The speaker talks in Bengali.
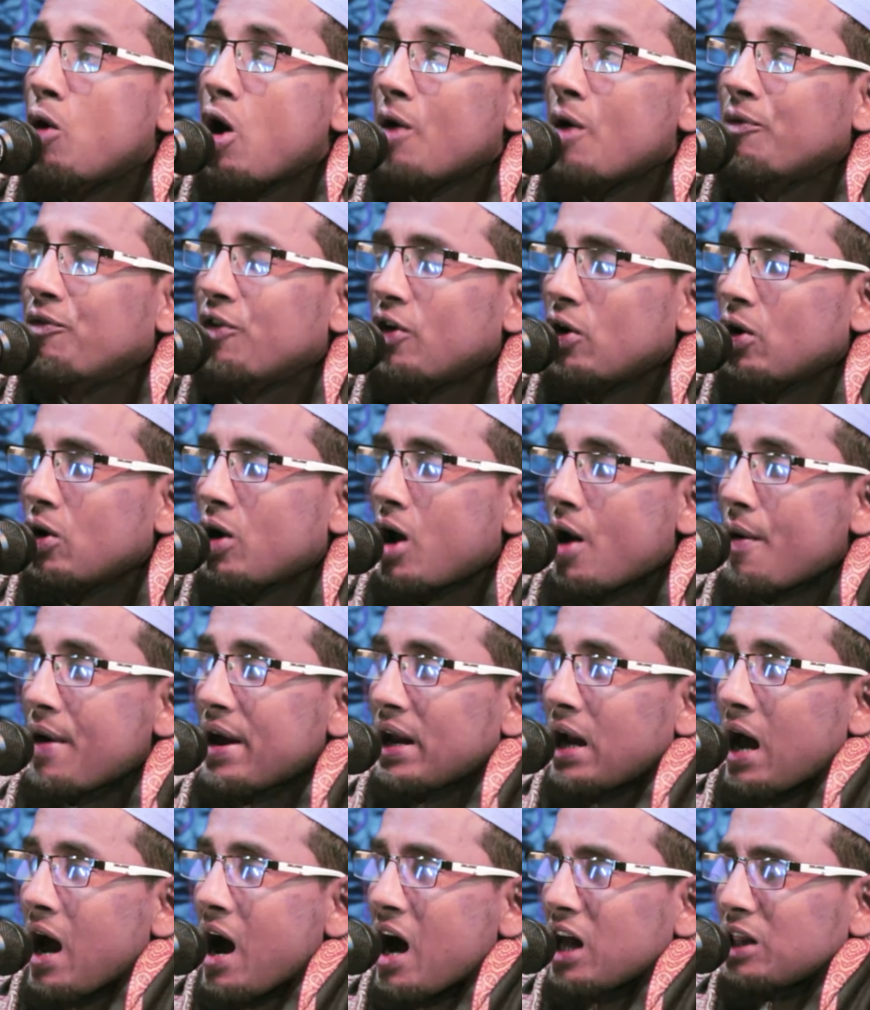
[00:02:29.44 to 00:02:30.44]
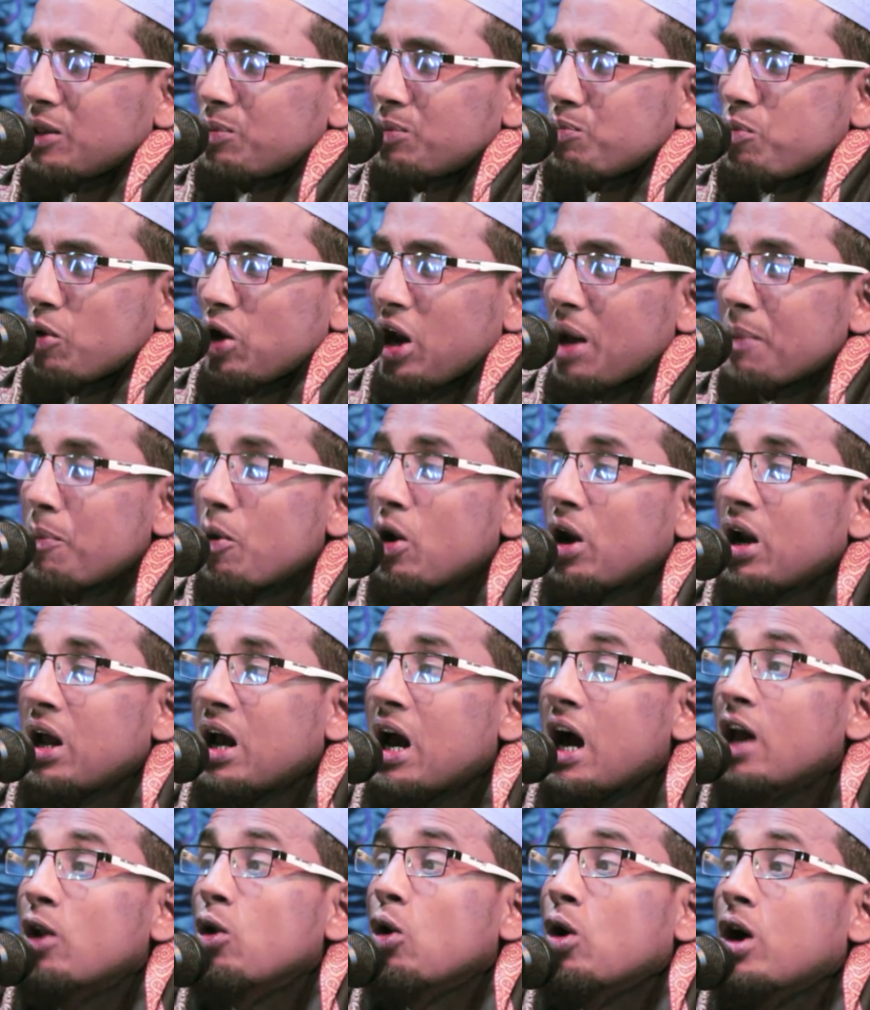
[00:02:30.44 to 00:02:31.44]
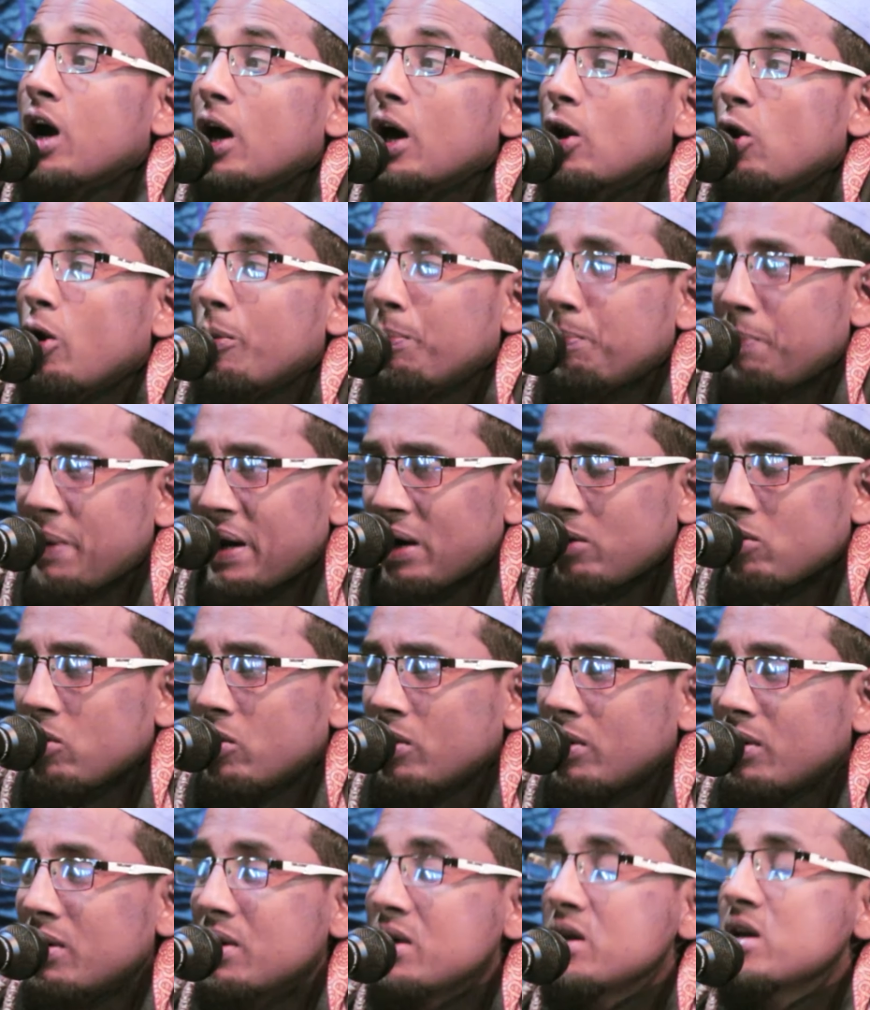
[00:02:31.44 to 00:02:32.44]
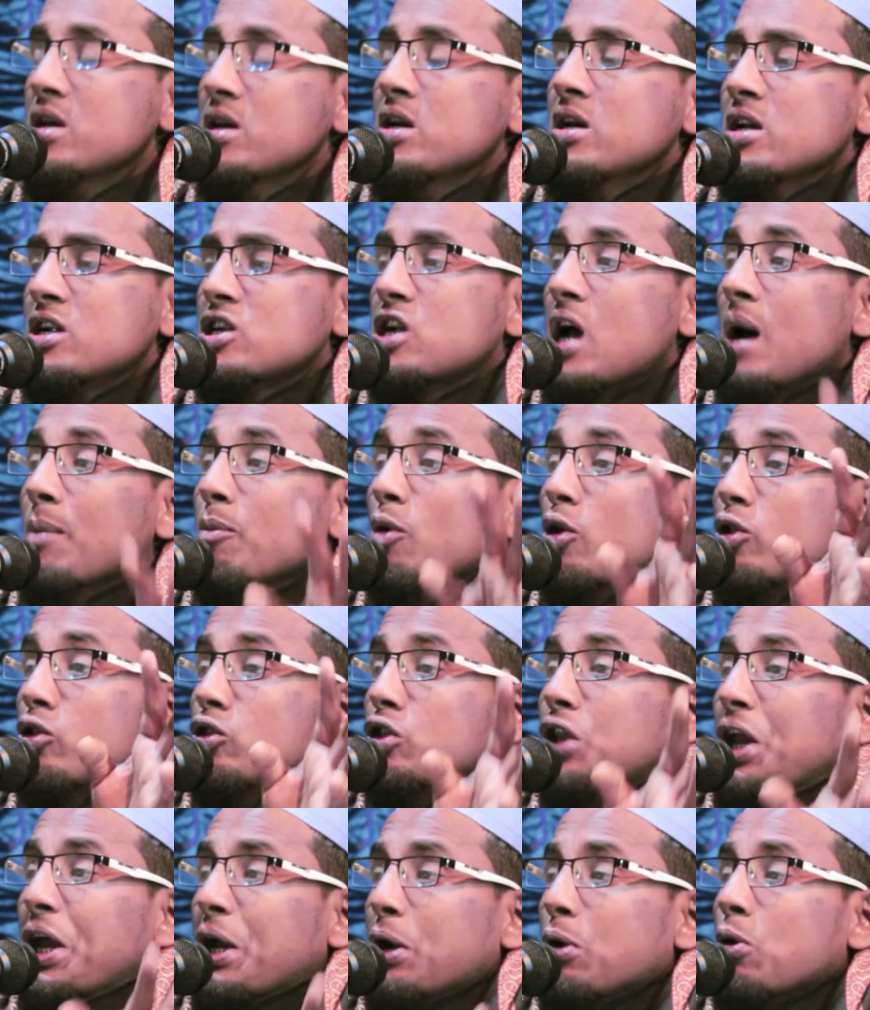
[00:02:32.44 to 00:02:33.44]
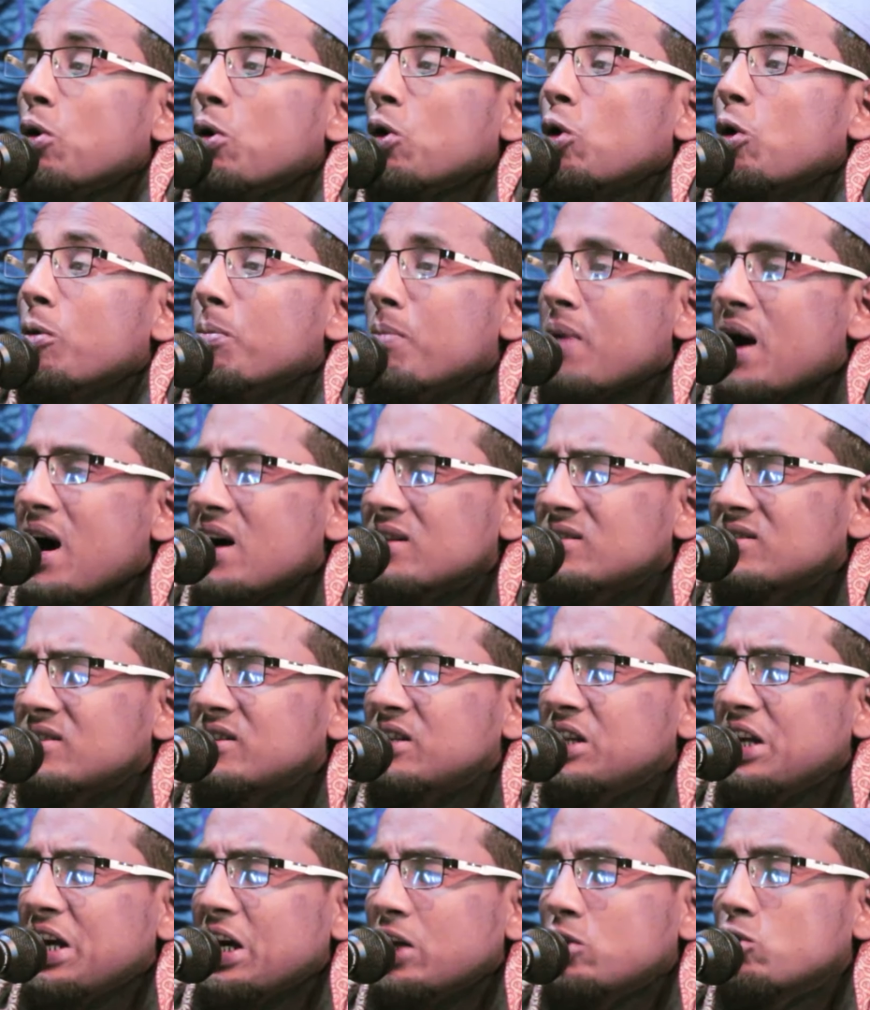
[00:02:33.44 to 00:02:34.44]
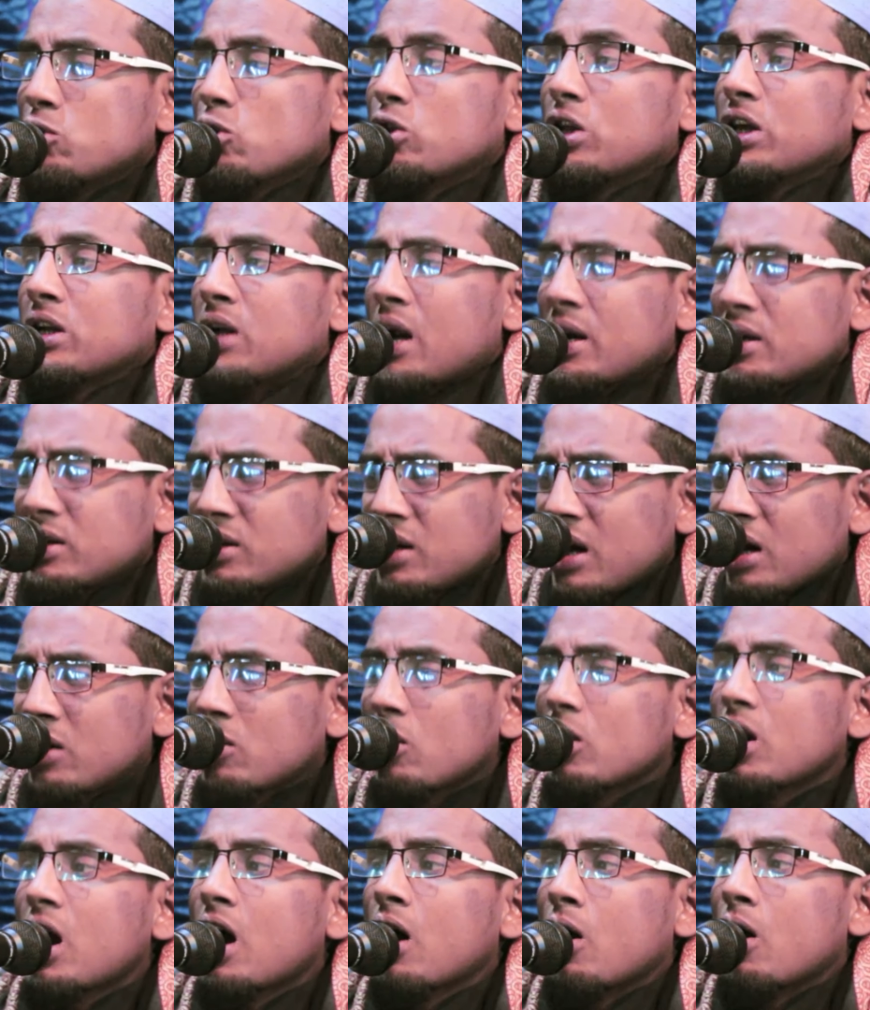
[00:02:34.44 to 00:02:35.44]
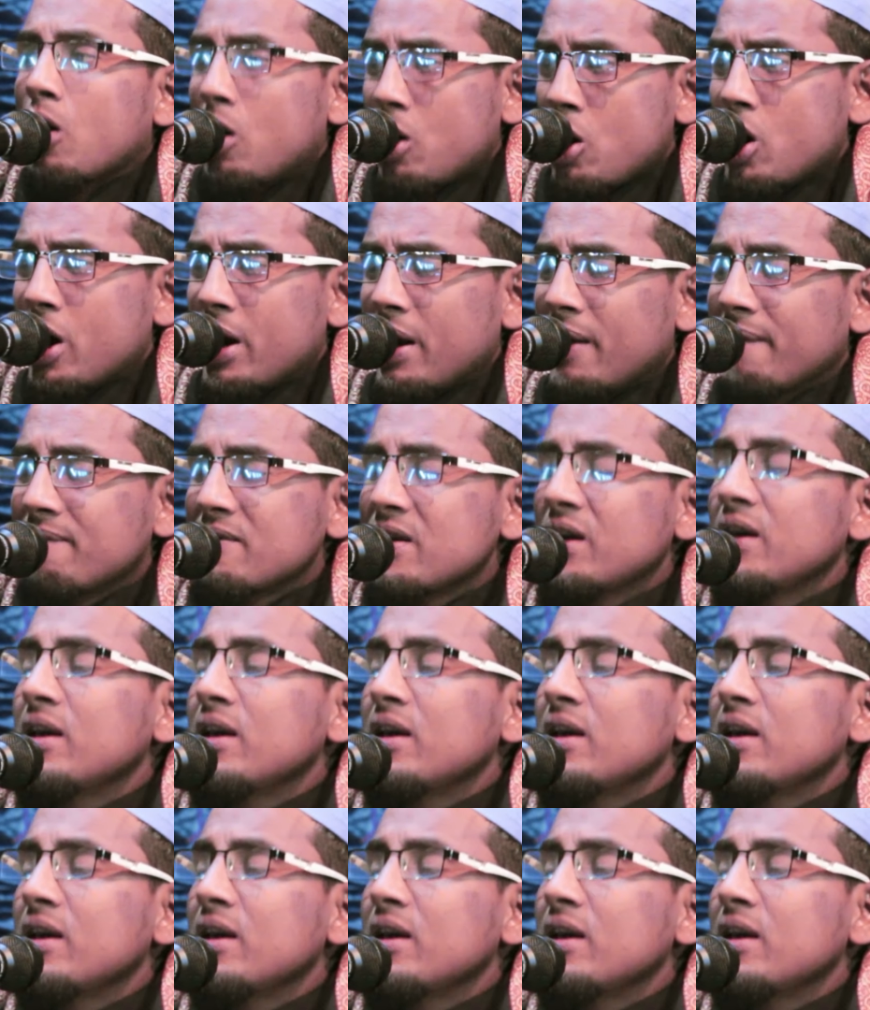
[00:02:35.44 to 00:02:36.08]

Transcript: গফরগাঁওয়ের হাত বরাবর কালো কালো বেগুন সামুদ্রিক কোনো মাছ দিয়ে যদি রান্না করা হয়